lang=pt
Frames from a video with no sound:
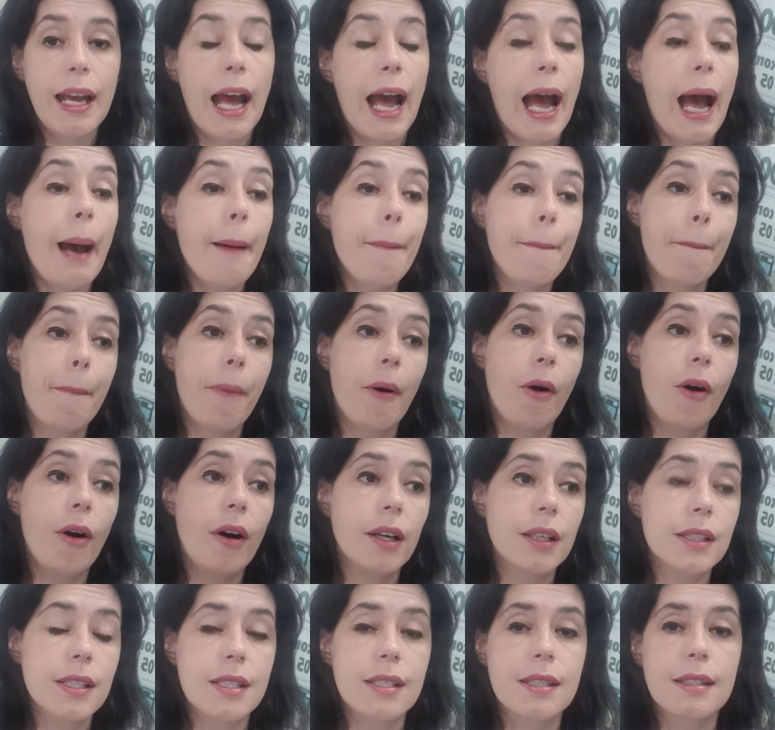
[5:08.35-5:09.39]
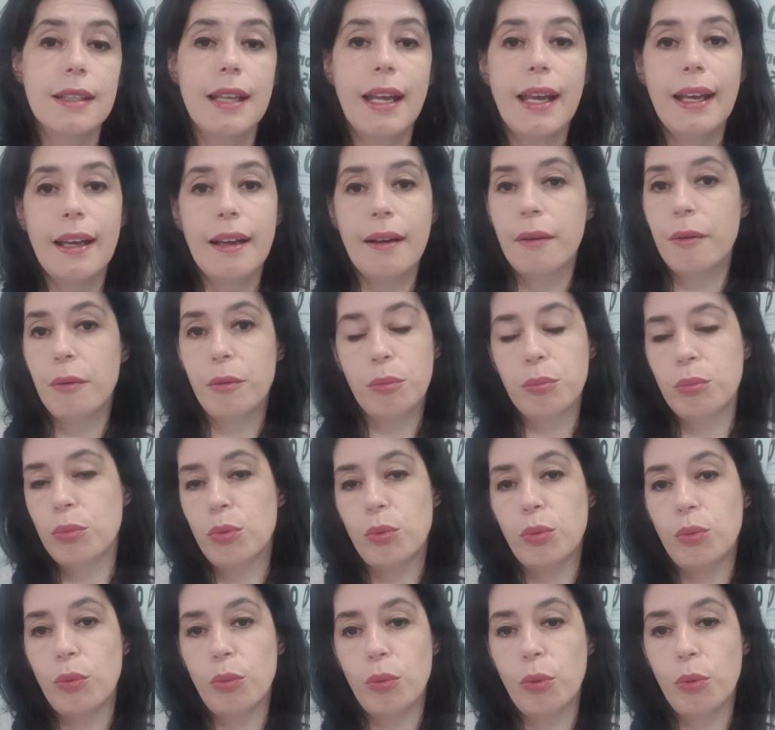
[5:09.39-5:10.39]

Após né, o,